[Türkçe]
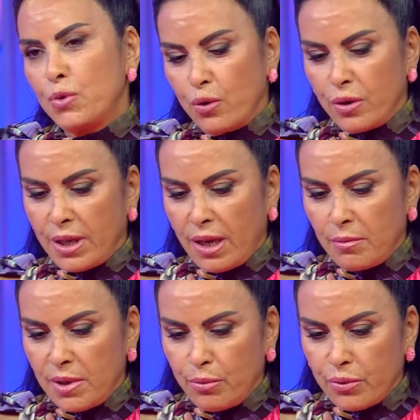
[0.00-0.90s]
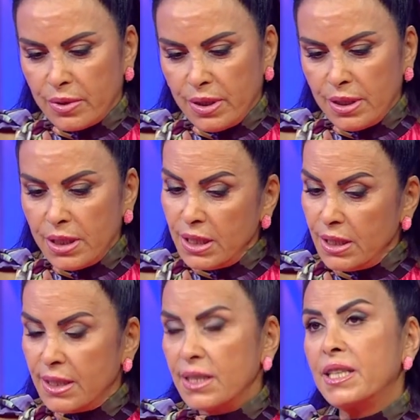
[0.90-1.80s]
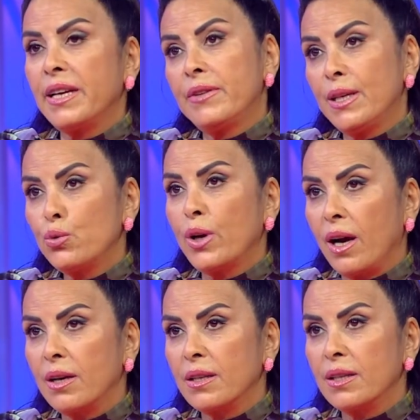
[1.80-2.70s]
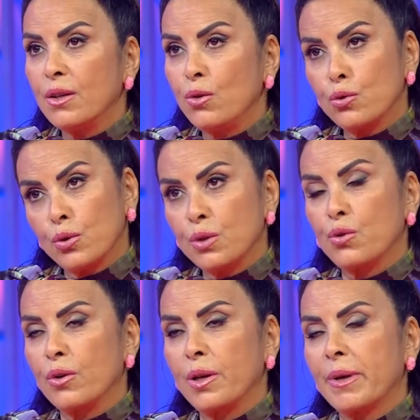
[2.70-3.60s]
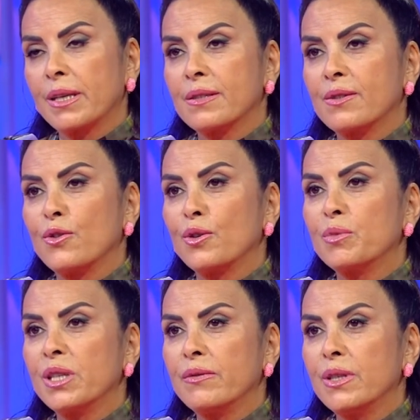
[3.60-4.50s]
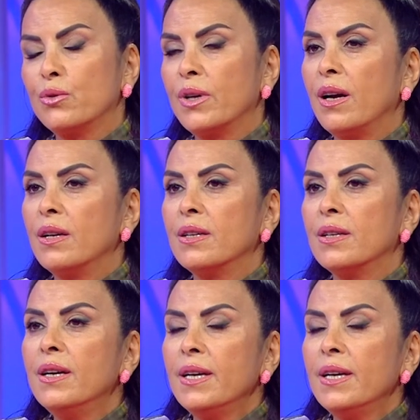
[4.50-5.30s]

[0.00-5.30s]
çok önemli burada. İkincisi çevre duyarlılığı, onu da söylemek istiyorum. Çevre duyarlılığı,